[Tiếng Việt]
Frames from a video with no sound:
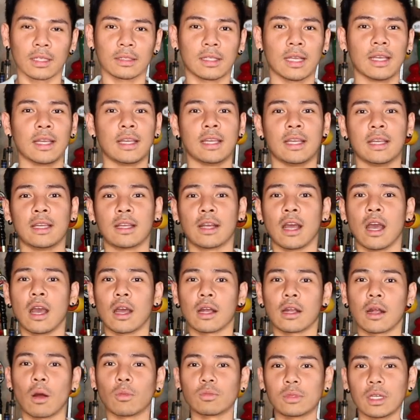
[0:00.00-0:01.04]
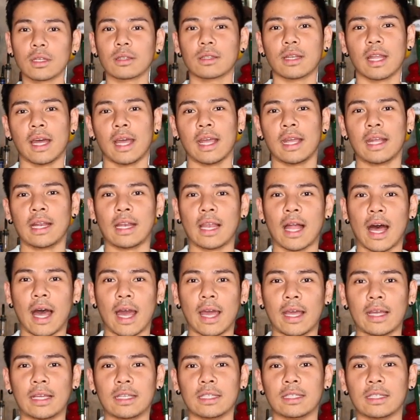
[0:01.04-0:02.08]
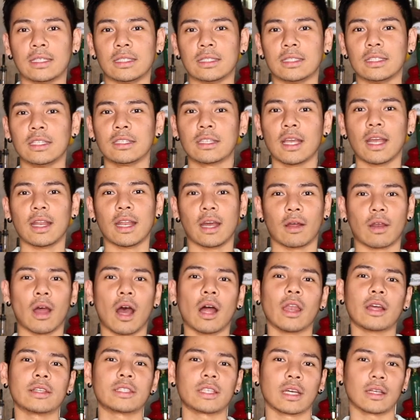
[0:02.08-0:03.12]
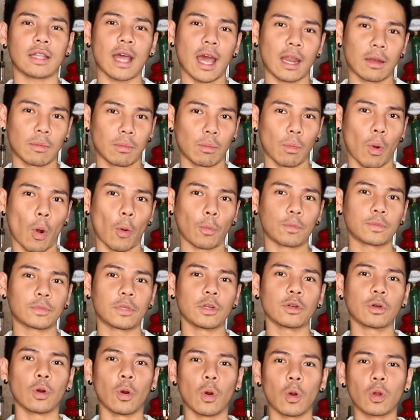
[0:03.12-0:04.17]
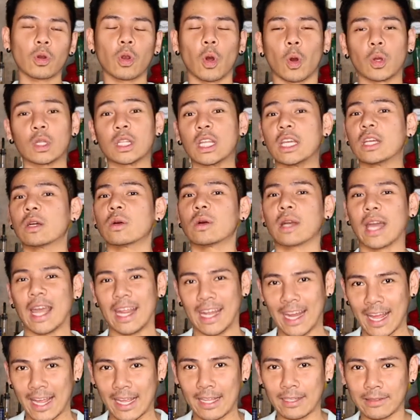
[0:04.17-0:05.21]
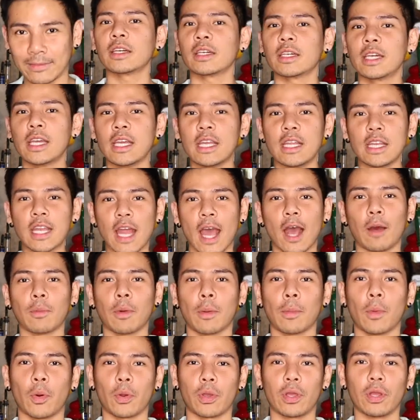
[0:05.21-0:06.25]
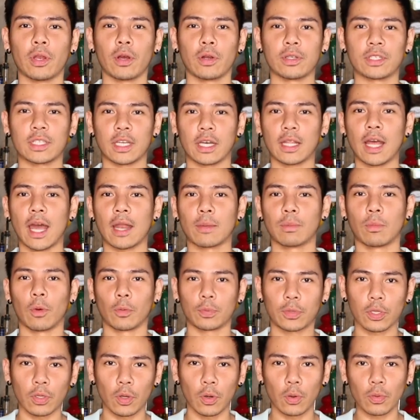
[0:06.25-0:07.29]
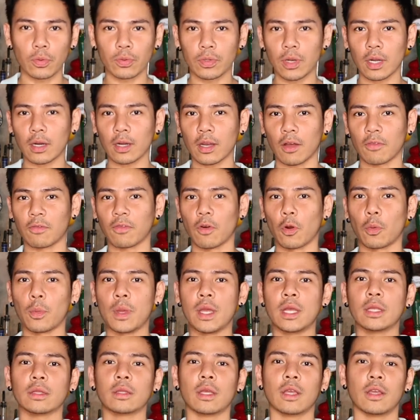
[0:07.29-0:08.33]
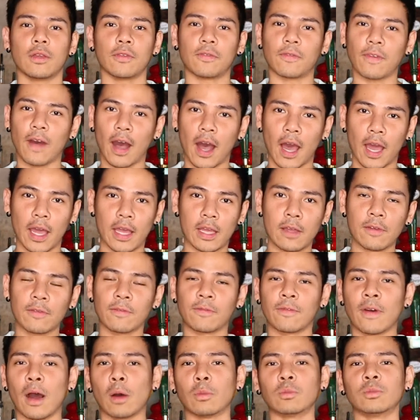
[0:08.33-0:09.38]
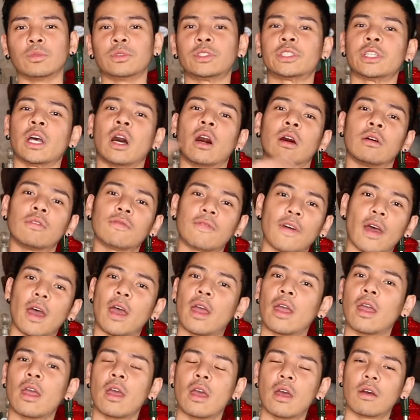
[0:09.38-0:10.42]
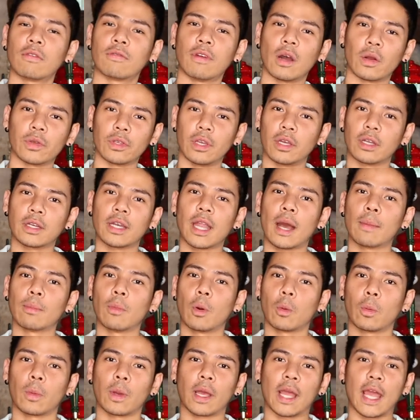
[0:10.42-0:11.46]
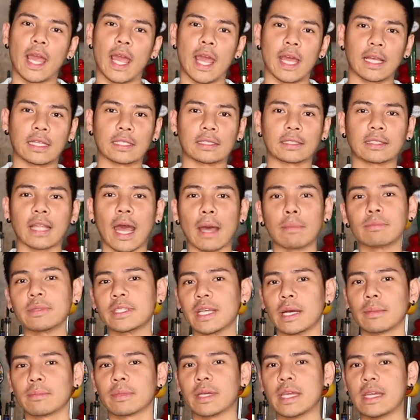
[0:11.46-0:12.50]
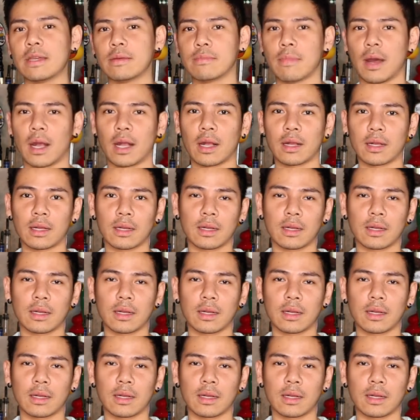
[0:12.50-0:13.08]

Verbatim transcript: Thì công thức này lại như thế nào đó đã trở thành một thức uống nổi tiếng của ngày nay. Khi nào mà Mojito trở thành một thức uống rất là phổ biến thì phải vòng trở về vào những năm 1800 khi mà